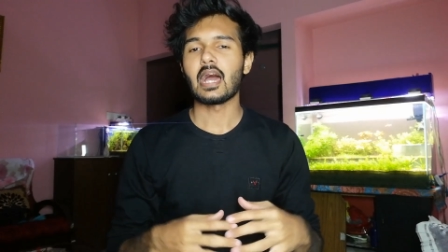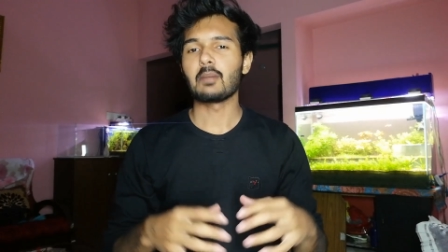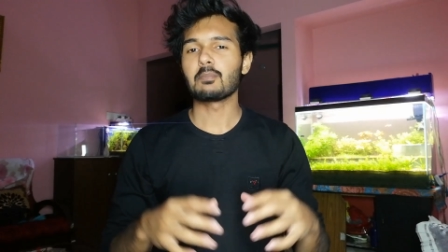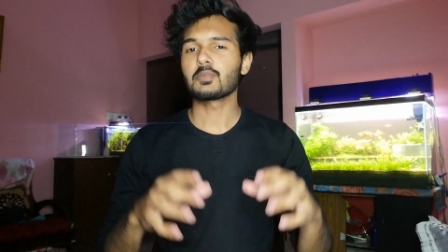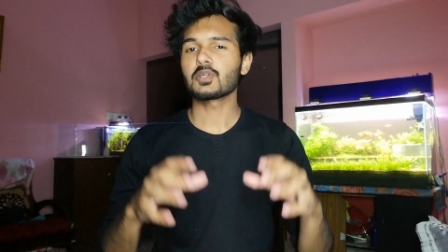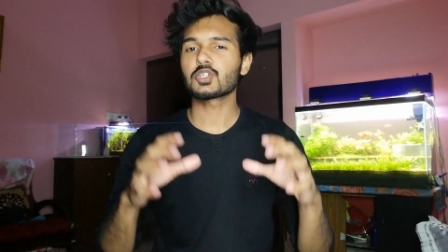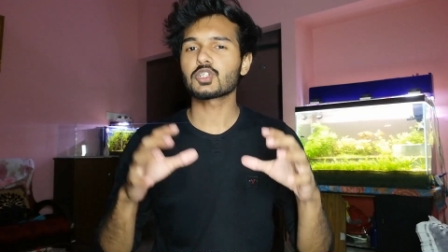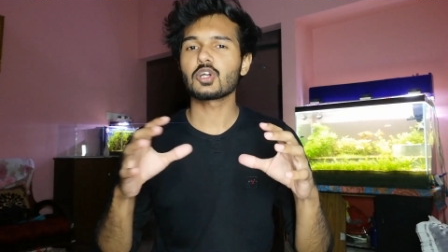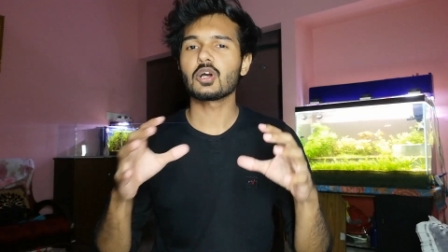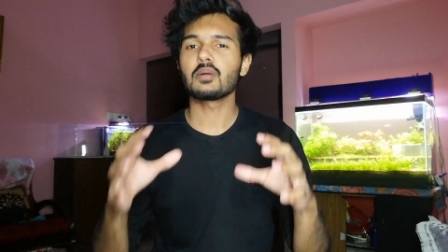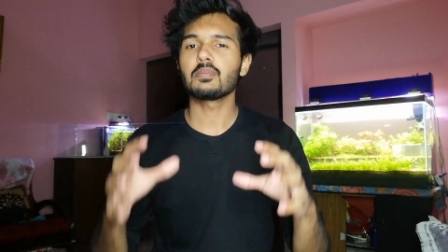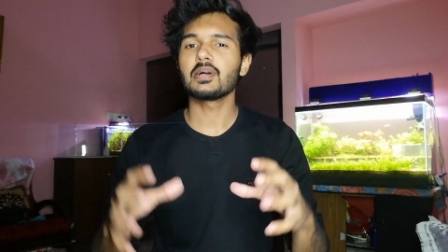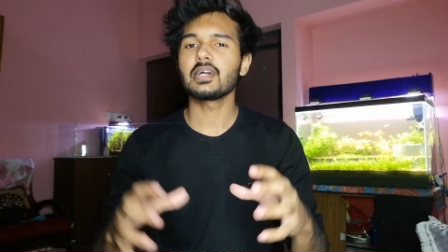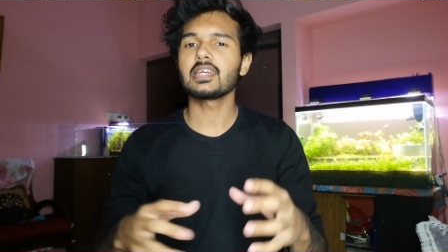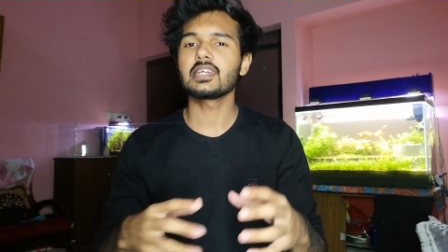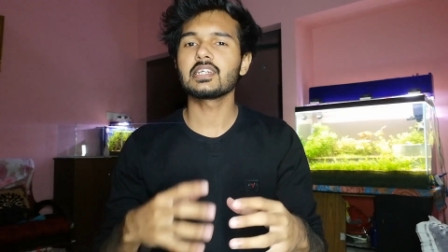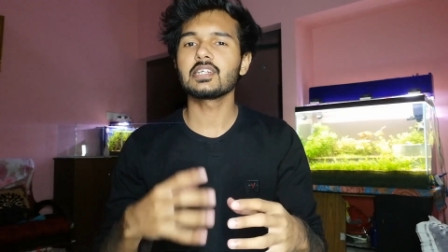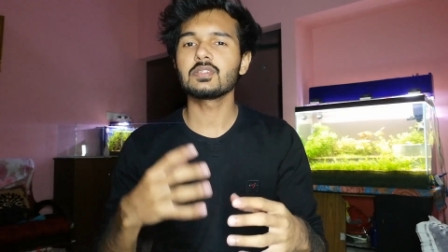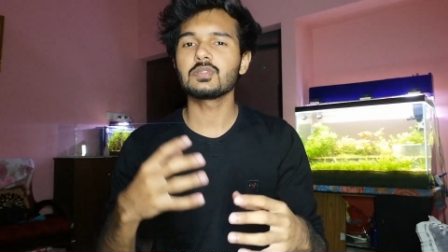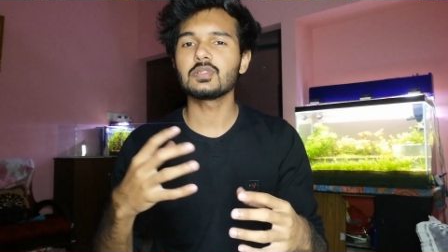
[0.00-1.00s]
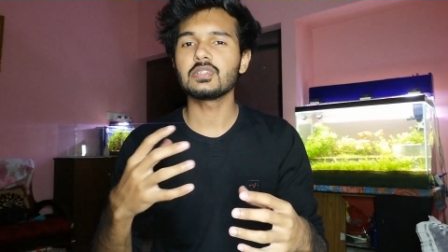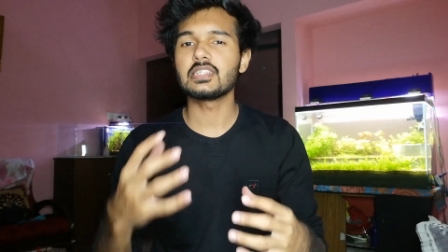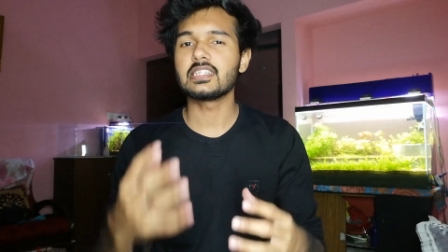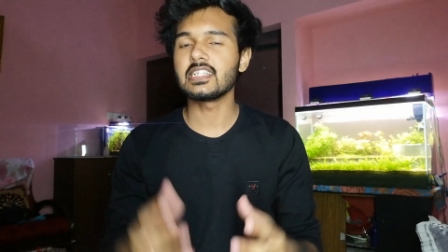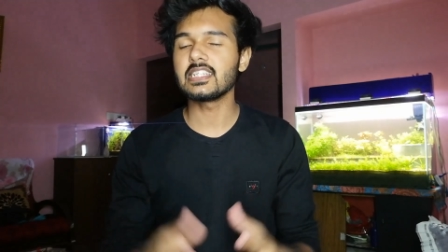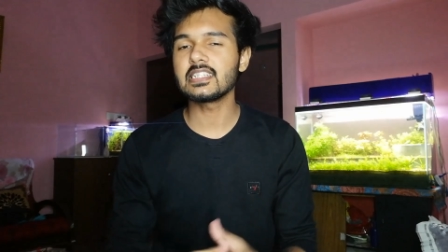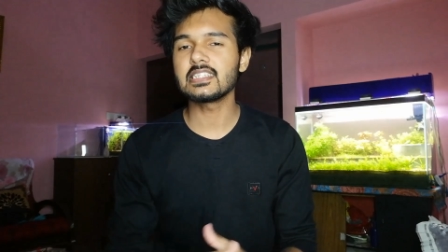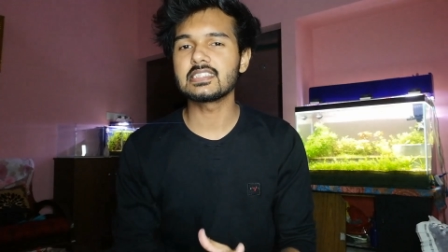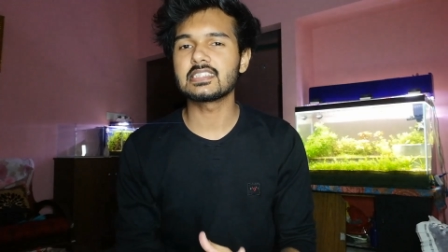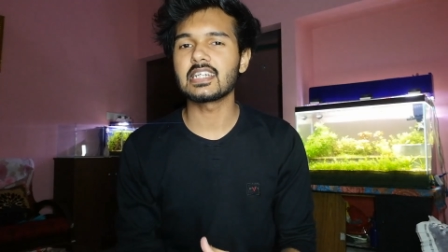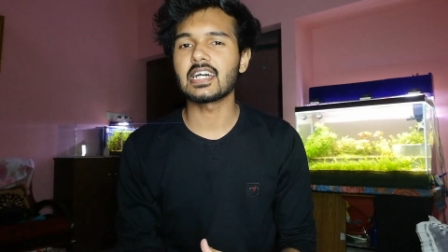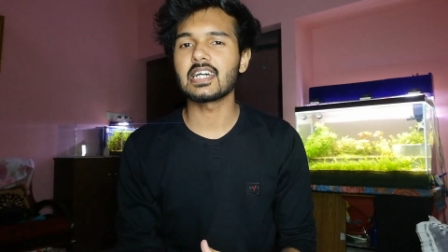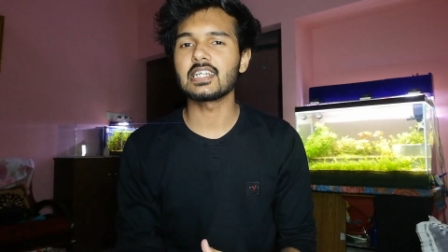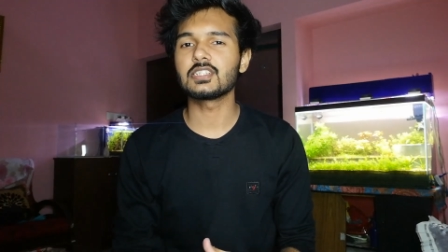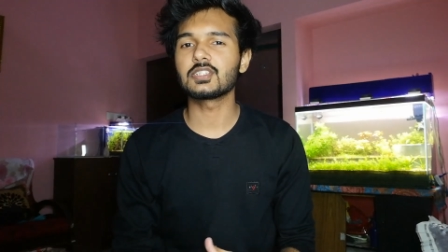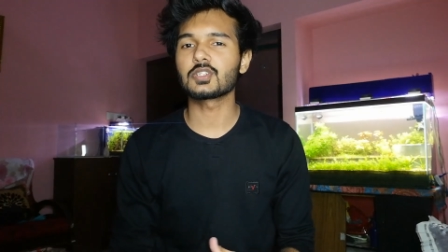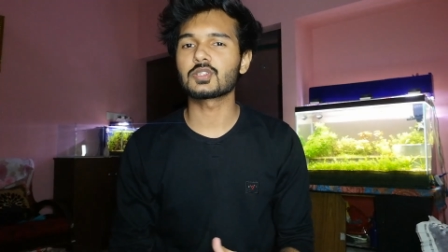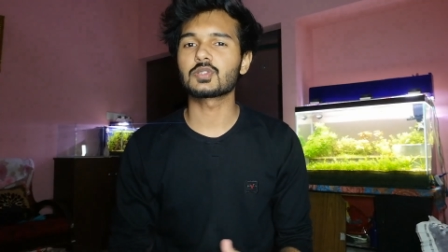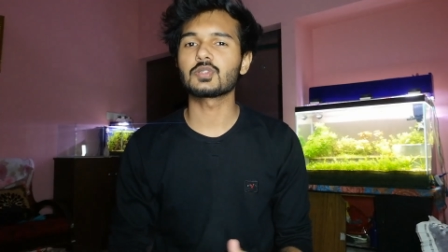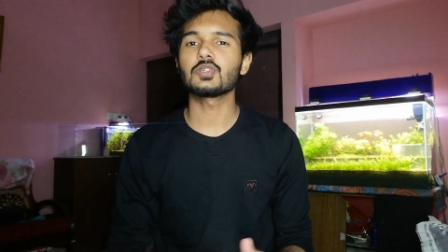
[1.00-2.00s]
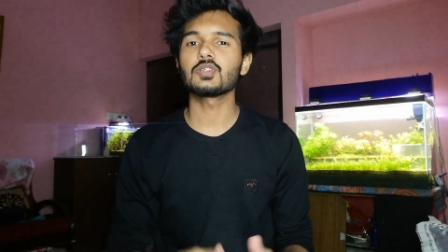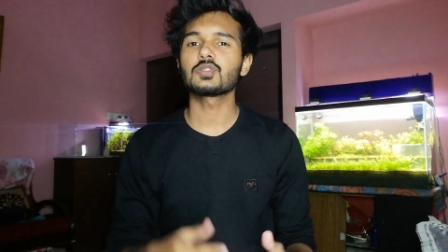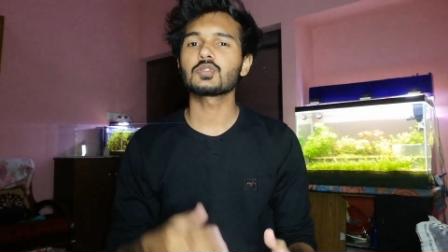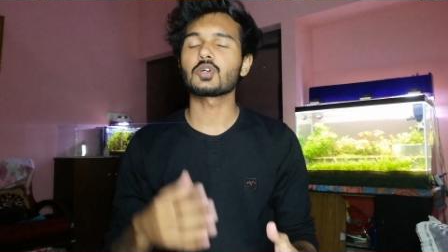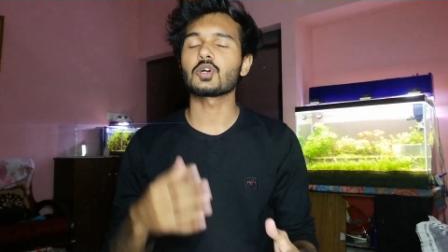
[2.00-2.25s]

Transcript: আমরা সবাই কিন্তু দিন যায় যত